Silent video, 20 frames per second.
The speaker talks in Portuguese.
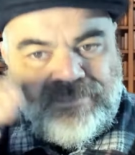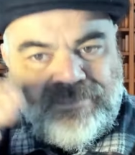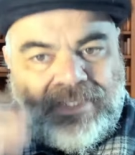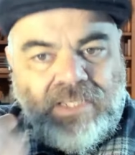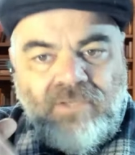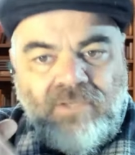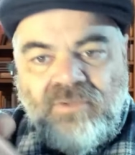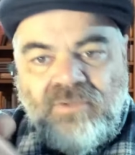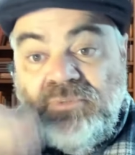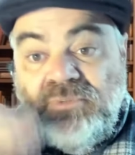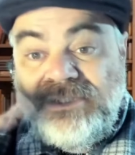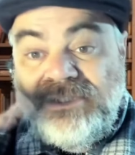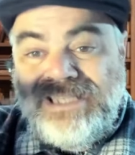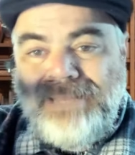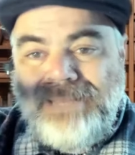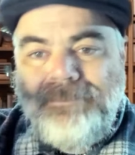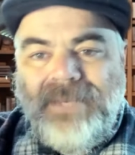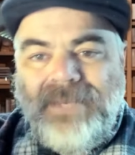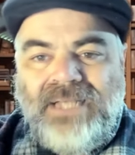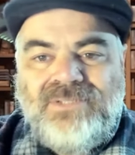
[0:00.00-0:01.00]
eu não sei
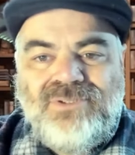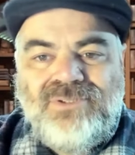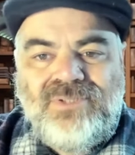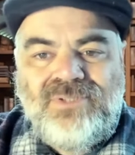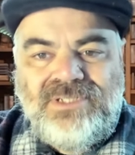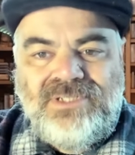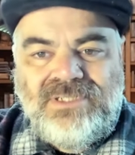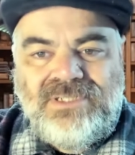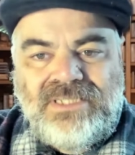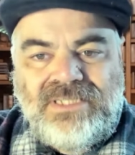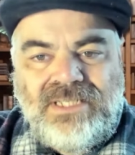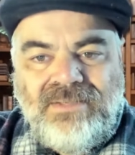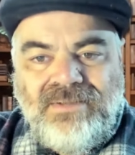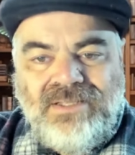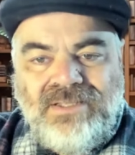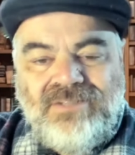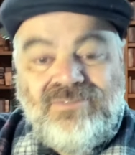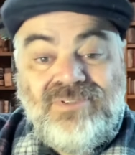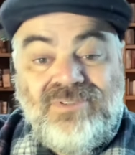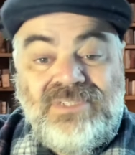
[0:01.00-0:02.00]
mais o que dizer.
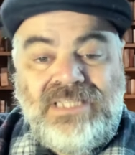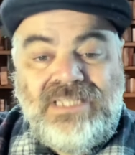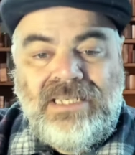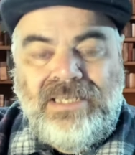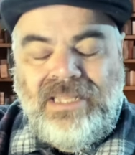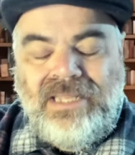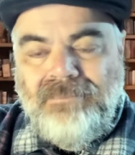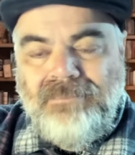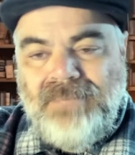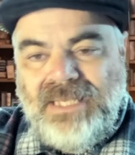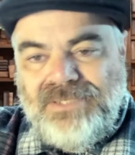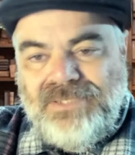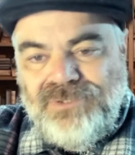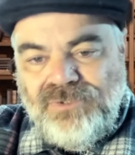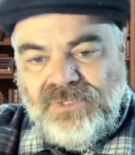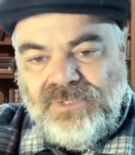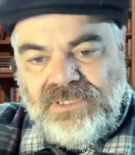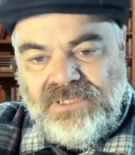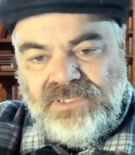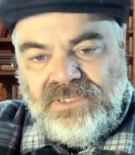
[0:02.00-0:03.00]
Eu não sei nem mais o
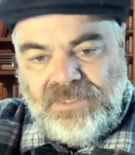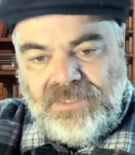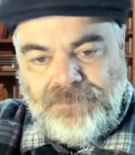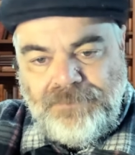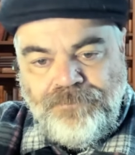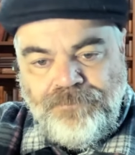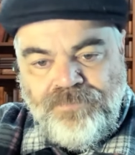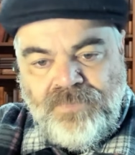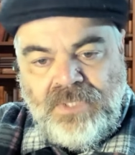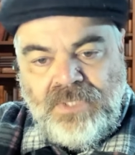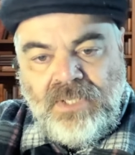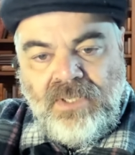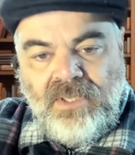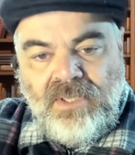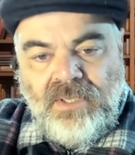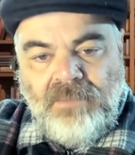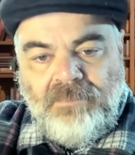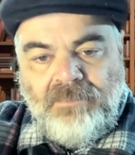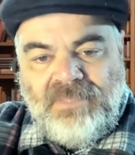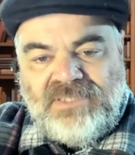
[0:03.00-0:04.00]
que dizer.
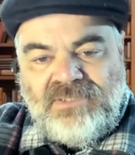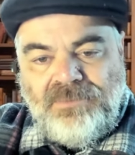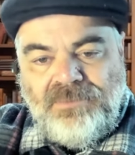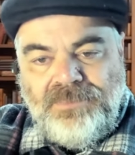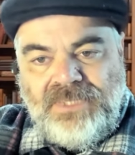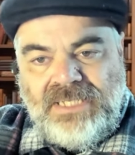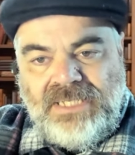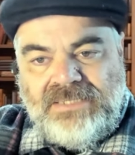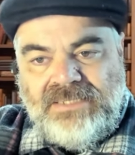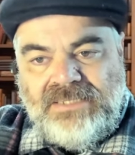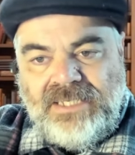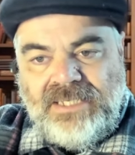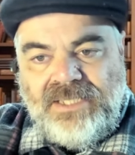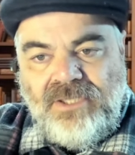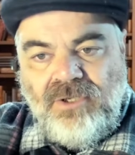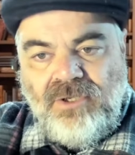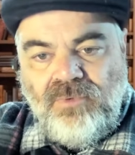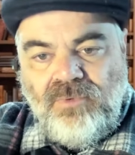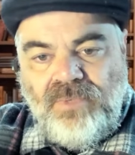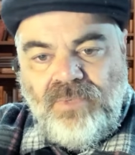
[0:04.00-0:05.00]
Mas vamos trazer aqui, ó, o